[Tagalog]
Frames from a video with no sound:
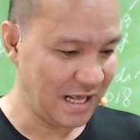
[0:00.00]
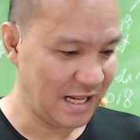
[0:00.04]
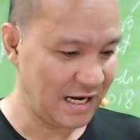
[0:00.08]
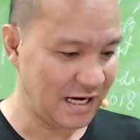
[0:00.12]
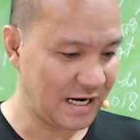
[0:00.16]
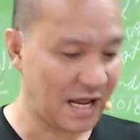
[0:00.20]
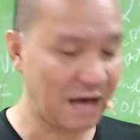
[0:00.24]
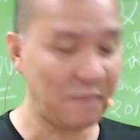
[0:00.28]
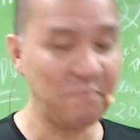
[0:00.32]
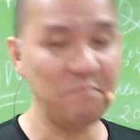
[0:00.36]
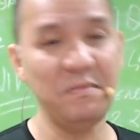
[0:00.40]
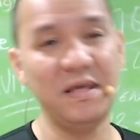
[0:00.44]

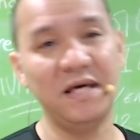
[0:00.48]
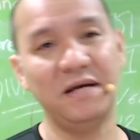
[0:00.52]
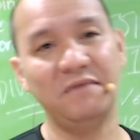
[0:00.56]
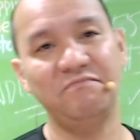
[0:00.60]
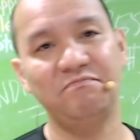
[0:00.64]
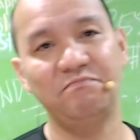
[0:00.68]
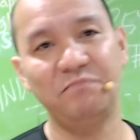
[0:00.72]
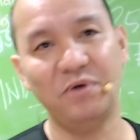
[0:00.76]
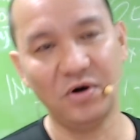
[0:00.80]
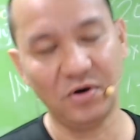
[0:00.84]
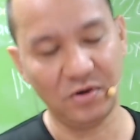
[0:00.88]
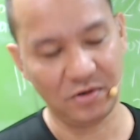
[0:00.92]
Number
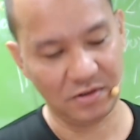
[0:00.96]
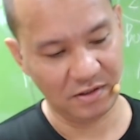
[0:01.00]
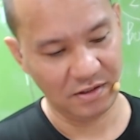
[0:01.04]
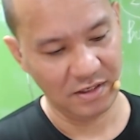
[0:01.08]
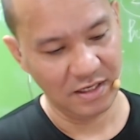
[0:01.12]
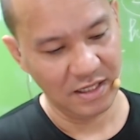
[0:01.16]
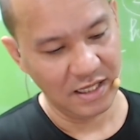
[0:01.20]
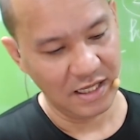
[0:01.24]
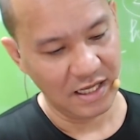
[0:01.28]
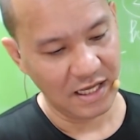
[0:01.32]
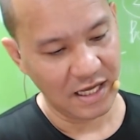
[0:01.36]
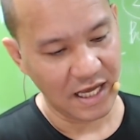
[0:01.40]

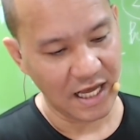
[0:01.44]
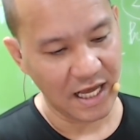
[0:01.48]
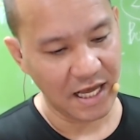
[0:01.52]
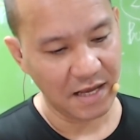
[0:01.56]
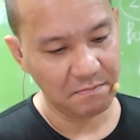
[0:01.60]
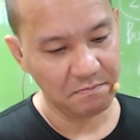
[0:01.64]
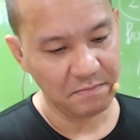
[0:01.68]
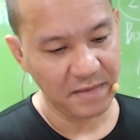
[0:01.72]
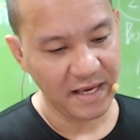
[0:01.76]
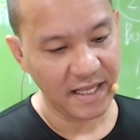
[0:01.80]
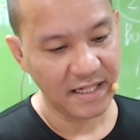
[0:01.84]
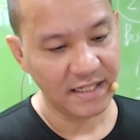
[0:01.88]
4,
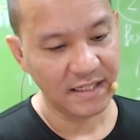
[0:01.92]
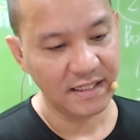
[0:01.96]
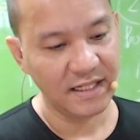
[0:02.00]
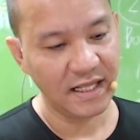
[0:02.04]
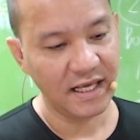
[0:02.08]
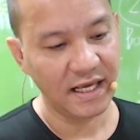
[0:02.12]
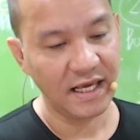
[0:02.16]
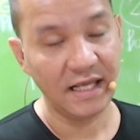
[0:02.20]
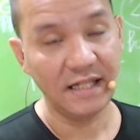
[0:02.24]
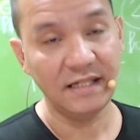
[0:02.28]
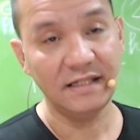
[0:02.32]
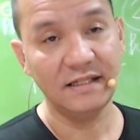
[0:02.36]

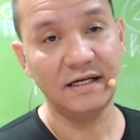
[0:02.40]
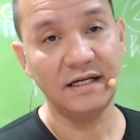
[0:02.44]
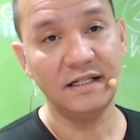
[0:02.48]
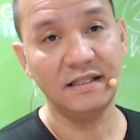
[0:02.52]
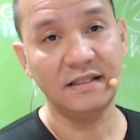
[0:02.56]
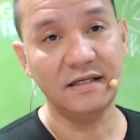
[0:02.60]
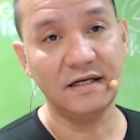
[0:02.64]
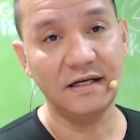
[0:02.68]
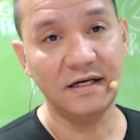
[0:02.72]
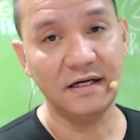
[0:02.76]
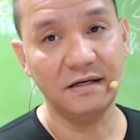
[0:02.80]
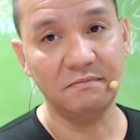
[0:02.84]
amended
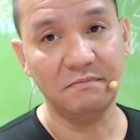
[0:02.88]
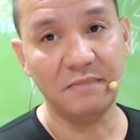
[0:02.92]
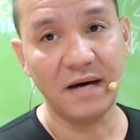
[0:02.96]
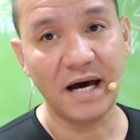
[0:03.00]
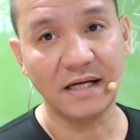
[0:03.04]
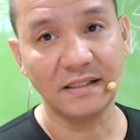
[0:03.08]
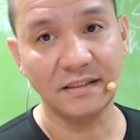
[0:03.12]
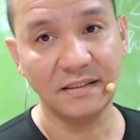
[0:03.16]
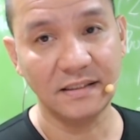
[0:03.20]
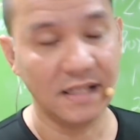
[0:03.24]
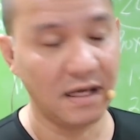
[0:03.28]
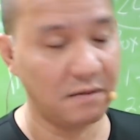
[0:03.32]
return.
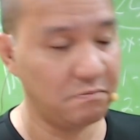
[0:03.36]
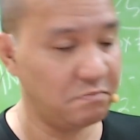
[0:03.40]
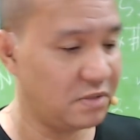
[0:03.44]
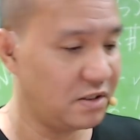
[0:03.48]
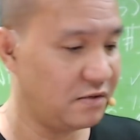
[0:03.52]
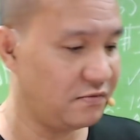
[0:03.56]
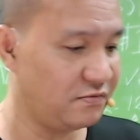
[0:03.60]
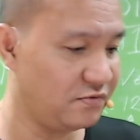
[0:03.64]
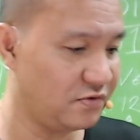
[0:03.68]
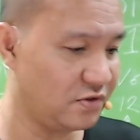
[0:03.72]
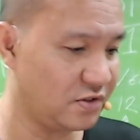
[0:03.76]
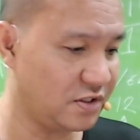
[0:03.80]
Box
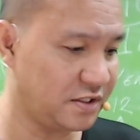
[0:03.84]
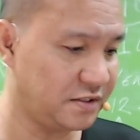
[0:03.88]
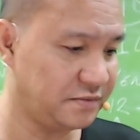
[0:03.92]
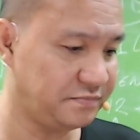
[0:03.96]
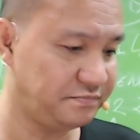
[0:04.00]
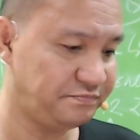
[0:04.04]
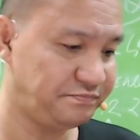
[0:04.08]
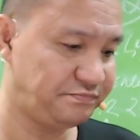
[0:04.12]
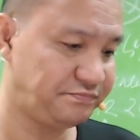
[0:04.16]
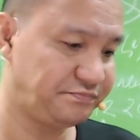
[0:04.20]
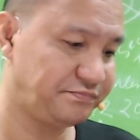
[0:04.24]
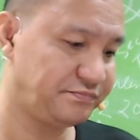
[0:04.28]
number
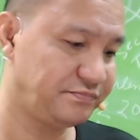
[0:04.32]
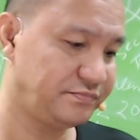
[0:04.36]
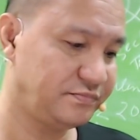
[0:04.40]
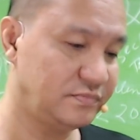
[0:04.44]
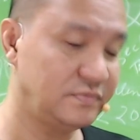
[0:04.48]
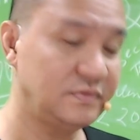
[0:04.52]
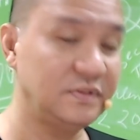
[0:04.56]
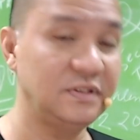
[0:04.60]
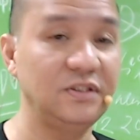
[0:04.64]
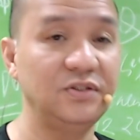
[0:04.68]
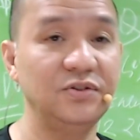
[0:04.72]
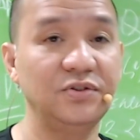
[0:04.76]

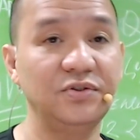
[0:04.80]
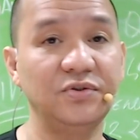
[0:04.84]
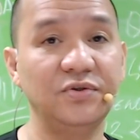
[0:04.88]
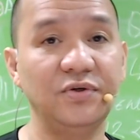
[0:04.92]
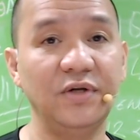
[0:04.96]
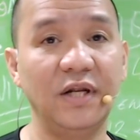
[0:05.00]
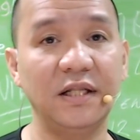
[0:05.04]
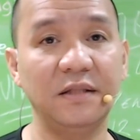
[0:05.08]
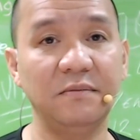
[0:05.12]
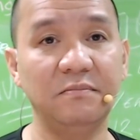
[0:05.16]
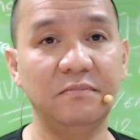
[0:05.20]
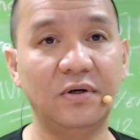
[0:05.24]
4.
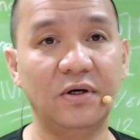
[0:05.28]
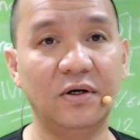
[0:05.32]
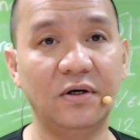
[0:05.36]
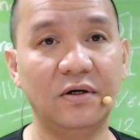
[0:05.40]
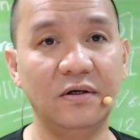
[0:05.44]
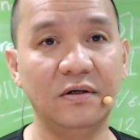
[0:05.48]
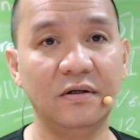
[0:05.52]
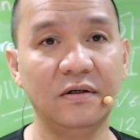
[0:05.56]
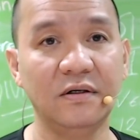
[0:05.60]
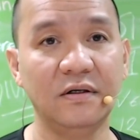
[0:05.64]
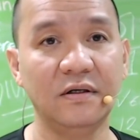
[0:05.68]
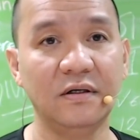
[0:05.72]
Isusulat
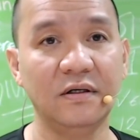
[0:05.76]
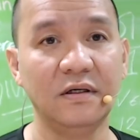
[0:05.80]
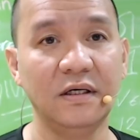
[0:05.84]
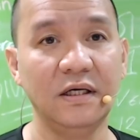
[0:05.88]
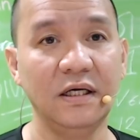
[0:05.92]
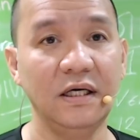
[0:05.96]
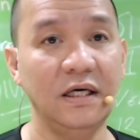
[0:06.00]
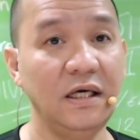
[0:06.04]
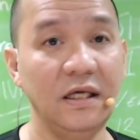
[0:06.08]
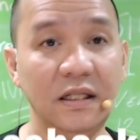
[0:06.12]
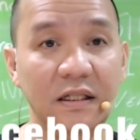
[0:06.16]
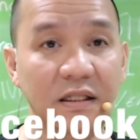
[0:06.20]
mo,
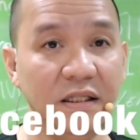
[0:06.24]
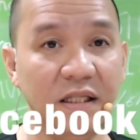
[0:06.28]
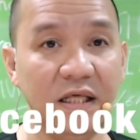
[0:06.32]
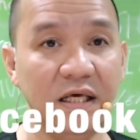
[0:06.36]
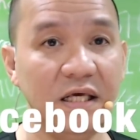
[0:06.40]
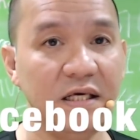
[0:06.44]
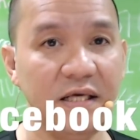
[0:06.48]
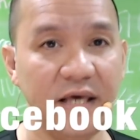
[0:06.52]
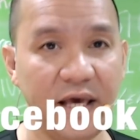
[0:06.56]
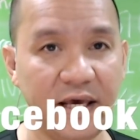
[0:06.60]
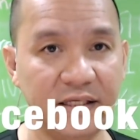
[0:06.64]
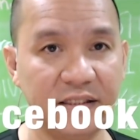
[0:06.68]

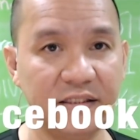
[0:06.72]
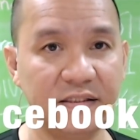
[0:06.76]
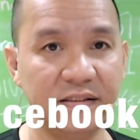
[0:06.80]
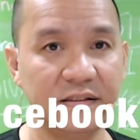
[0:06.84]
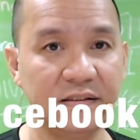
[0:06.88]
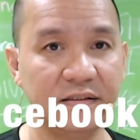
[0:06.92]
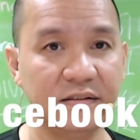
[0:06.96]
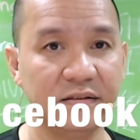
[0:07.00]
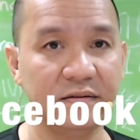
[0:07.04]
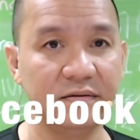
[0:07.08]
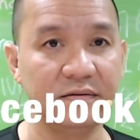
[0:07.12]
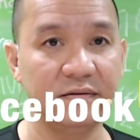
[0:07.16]
hindi
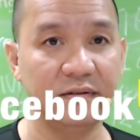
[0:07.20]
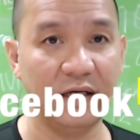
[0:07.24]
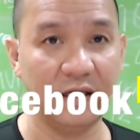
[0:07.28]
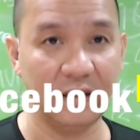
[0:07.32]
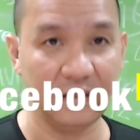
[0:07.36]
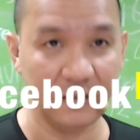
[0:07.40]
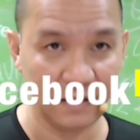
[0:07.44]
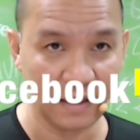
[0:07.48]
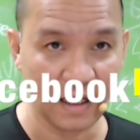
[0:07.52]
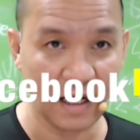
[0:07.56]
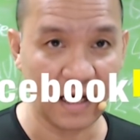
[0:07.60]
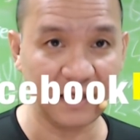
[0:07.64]
yes.
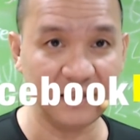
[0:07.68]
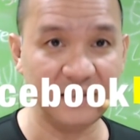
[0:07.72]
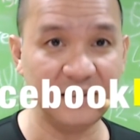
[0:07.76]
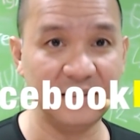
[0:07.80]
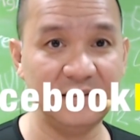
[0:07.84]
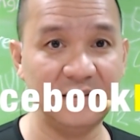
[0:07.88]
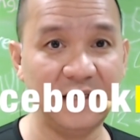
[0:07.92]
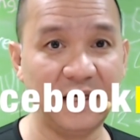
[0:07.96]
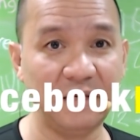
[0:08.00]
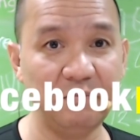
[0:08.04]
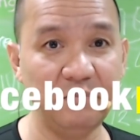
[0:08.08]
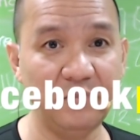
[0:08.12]
Ang
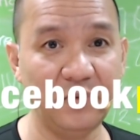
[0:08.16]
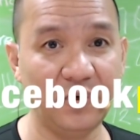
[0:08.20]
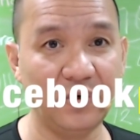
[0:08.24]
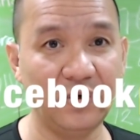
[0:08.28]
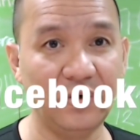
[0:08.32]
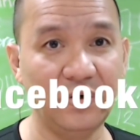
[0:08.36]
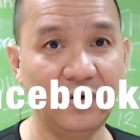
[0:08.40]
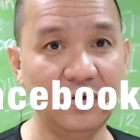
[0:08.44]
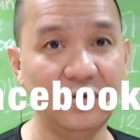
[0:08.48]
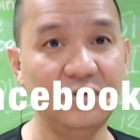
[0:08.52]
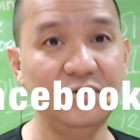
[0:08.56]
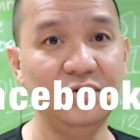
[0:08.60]
check
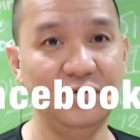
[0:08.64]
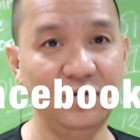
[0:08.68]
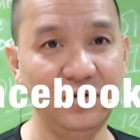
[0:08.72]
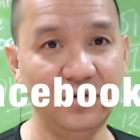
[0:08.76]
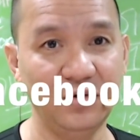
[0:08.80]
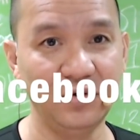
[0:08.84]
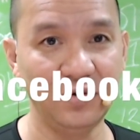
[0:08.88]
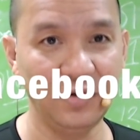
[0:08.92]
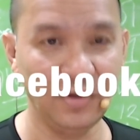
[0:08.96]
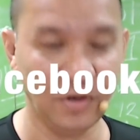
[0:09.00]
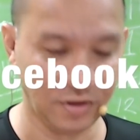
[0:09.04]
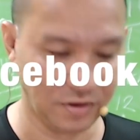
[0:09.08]
mo,
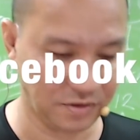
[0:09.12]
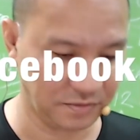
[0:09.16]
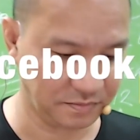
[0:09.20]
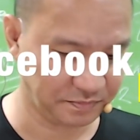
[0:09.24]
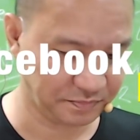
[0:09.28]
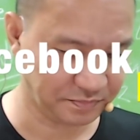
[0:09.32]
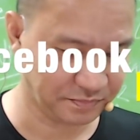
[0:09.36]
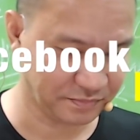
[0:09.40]
yung no.